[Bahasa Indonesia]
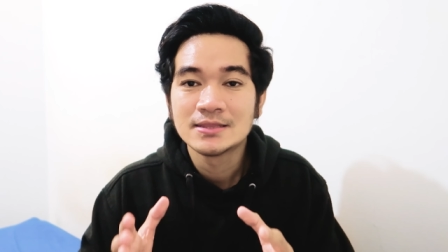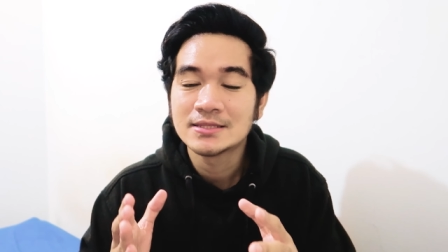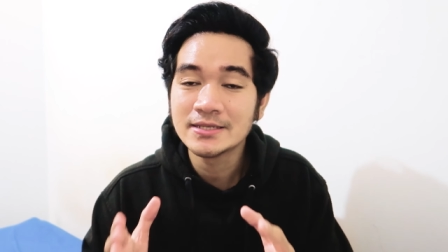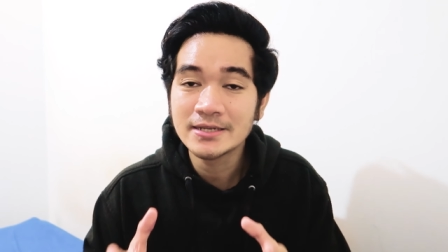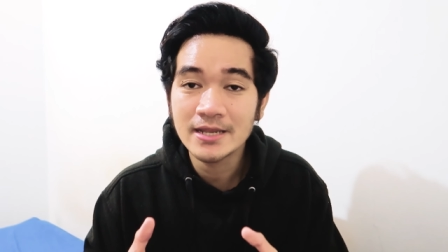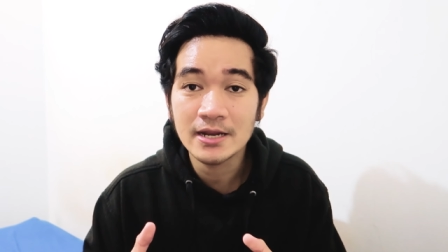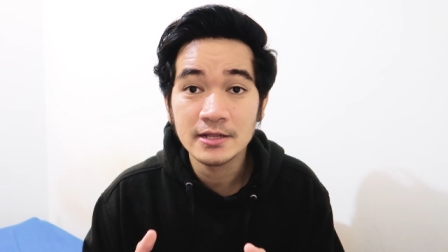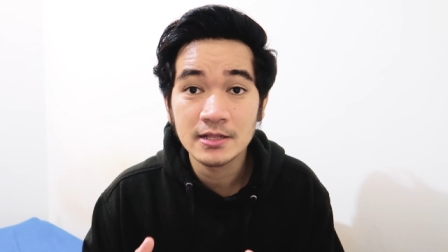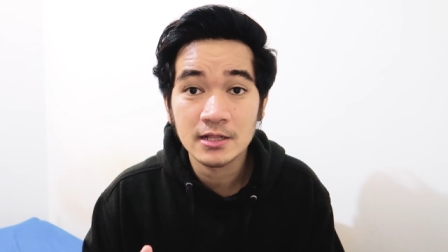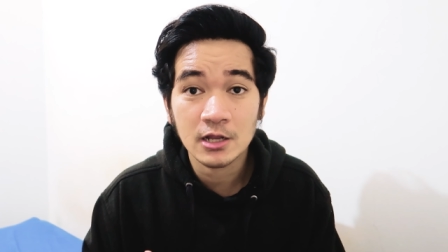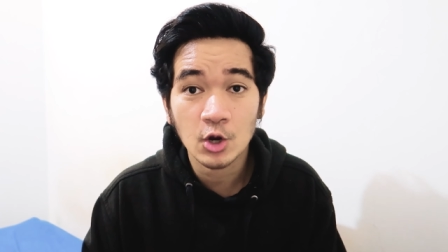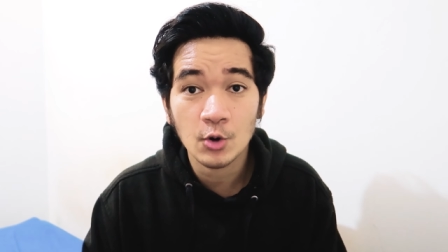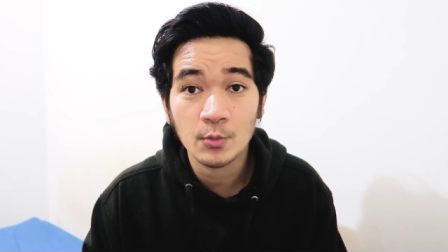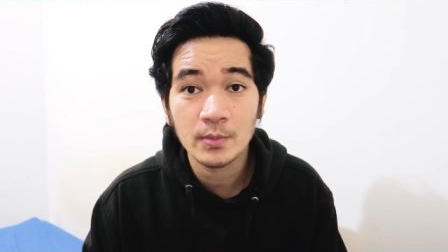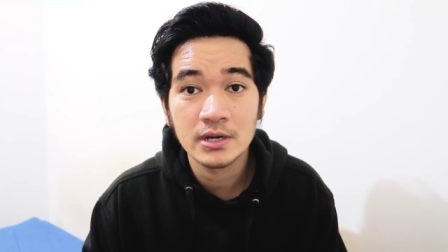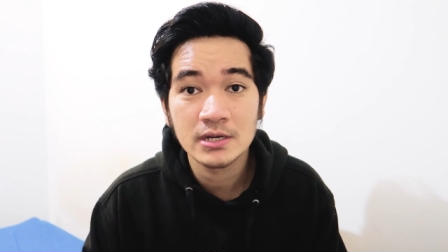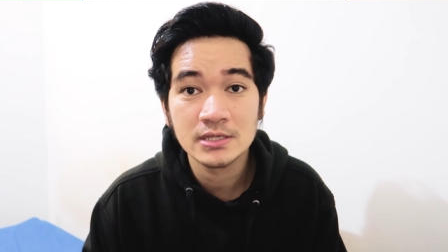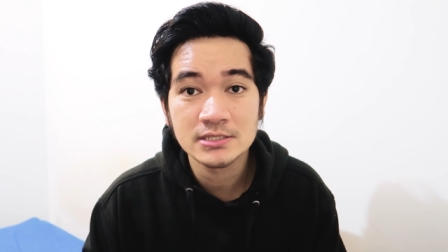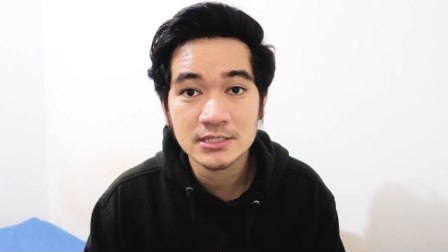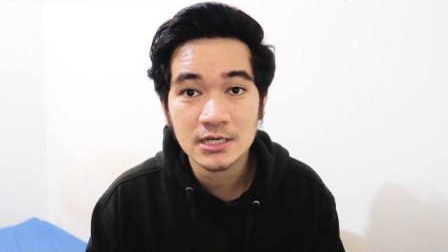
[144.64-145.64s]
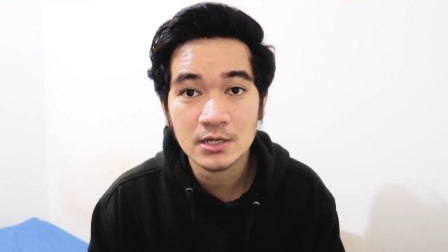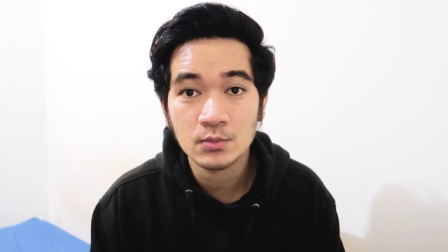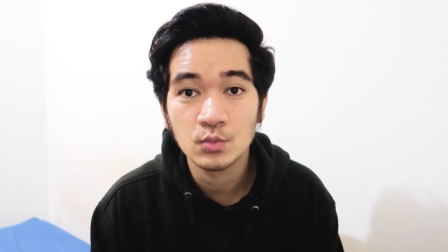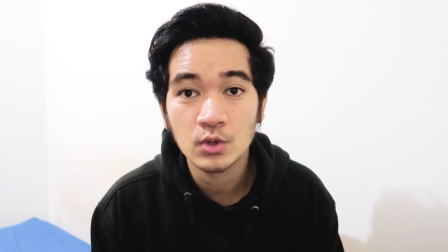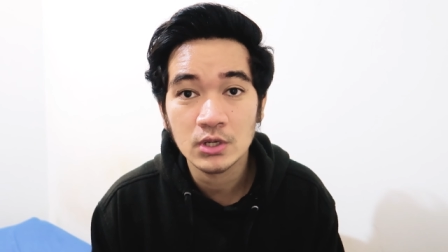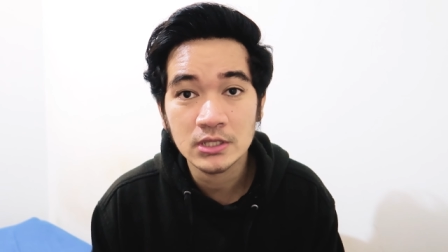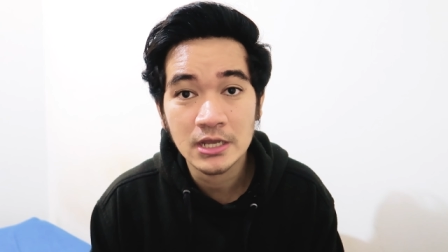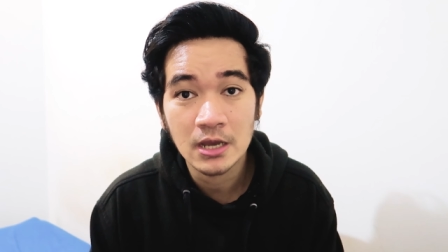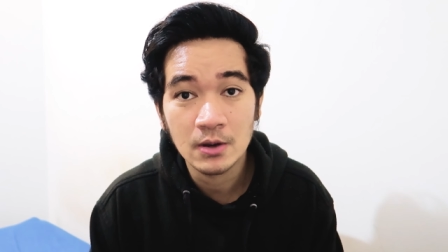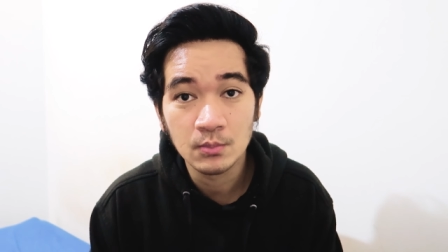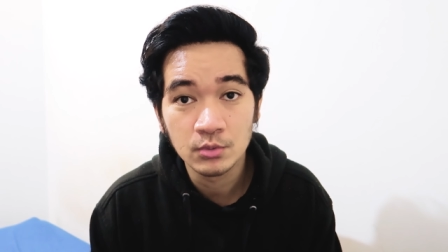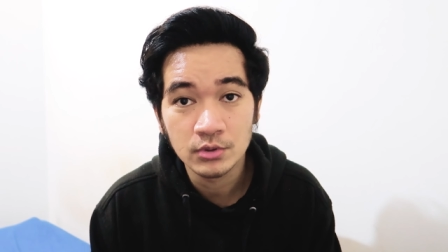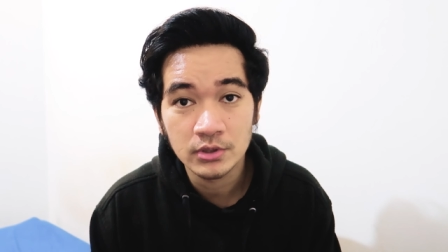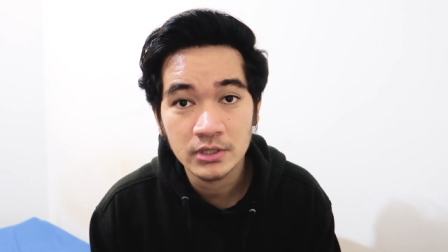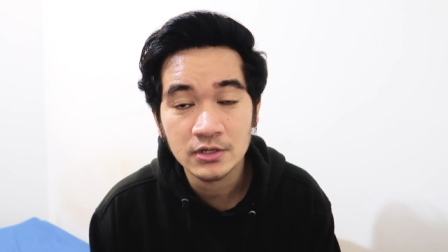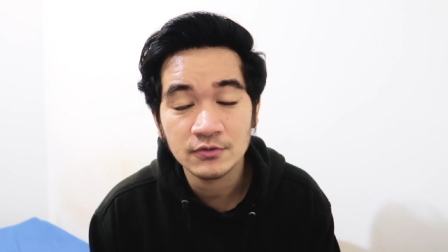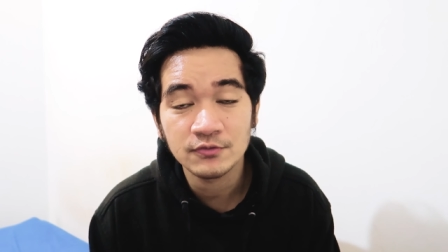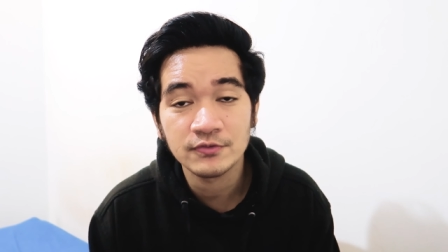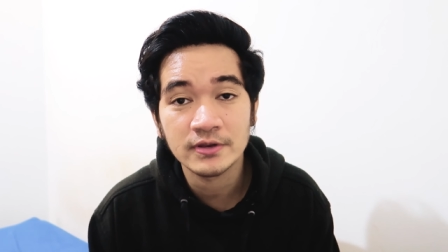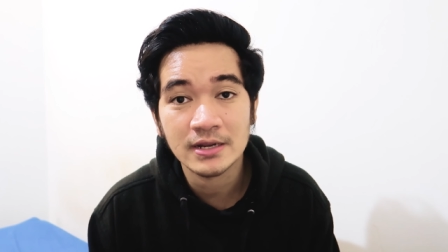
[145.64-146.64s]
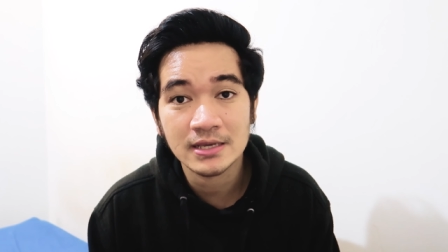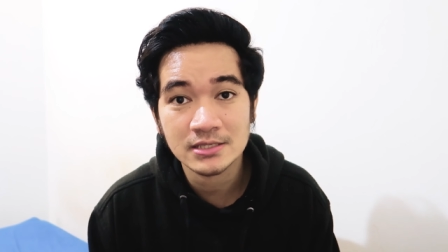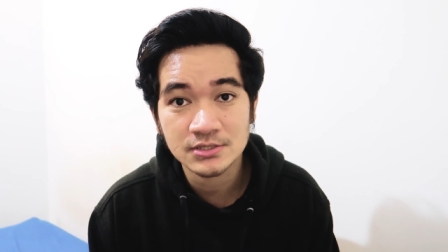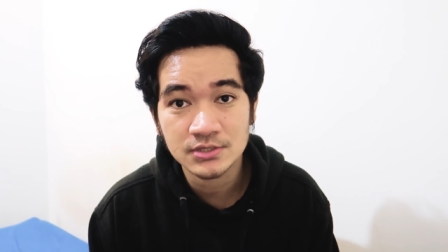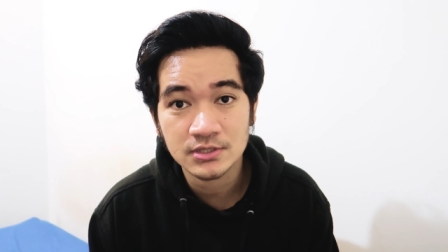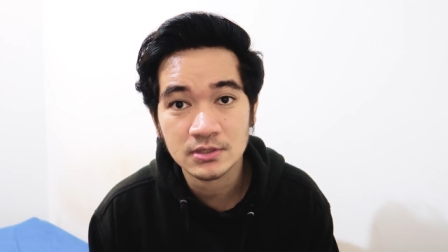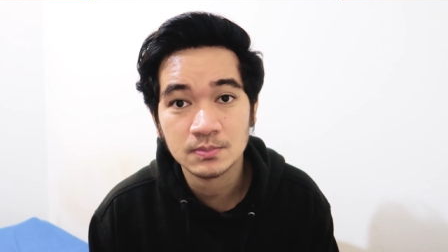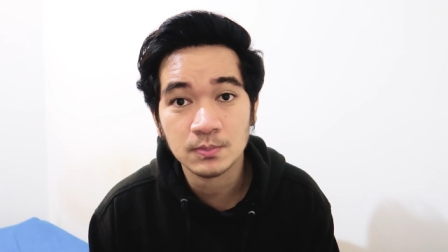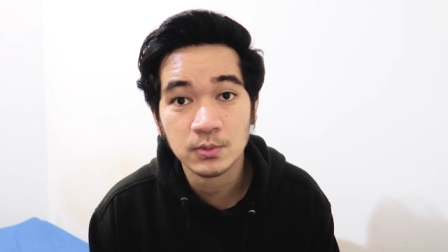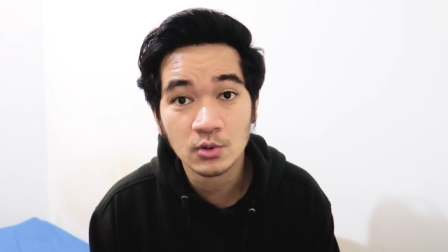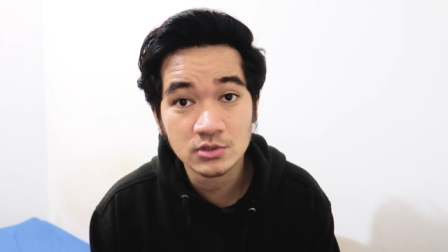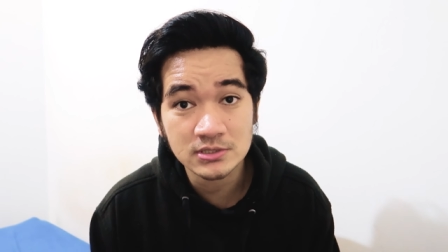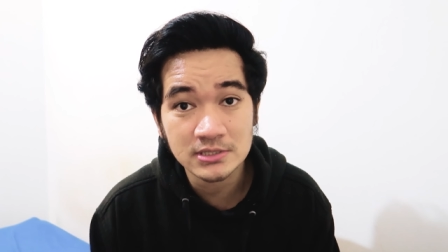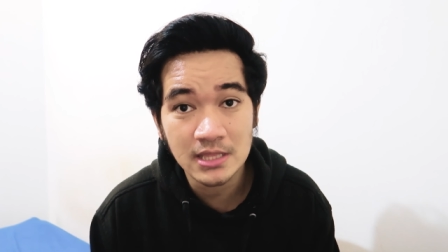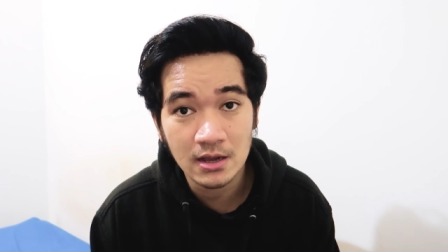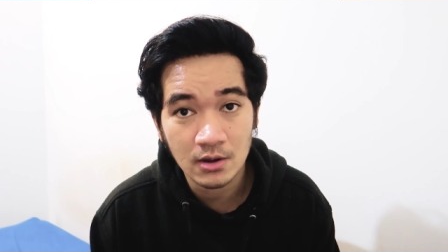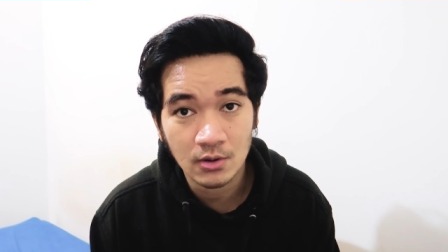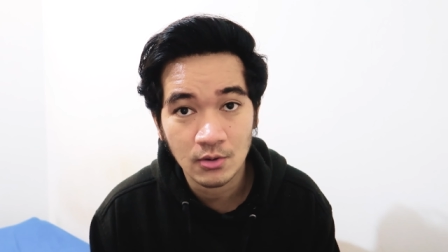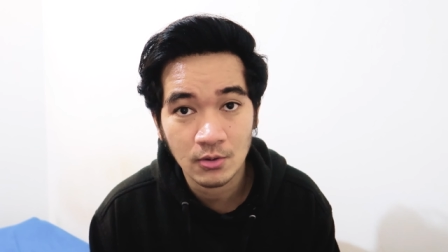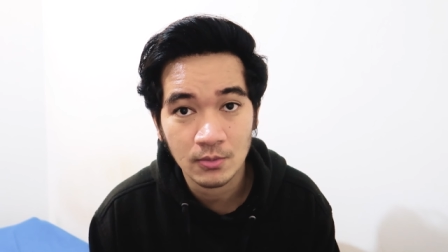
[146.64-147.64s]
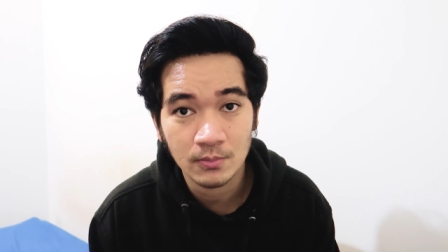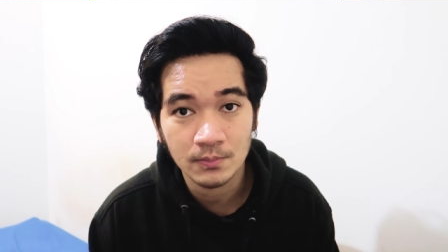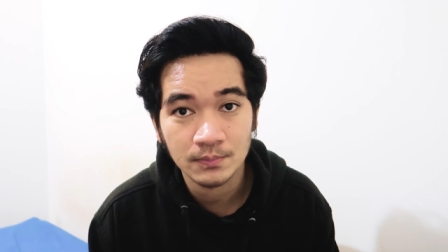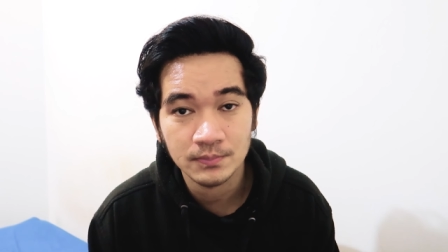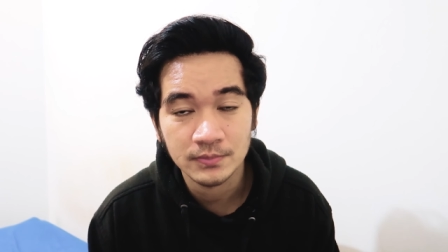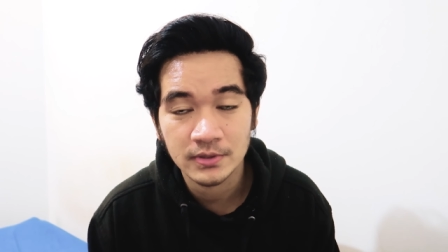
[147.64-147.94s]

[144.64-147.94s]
tidak direkomendasikan buat gabungin Finasterid Prostacom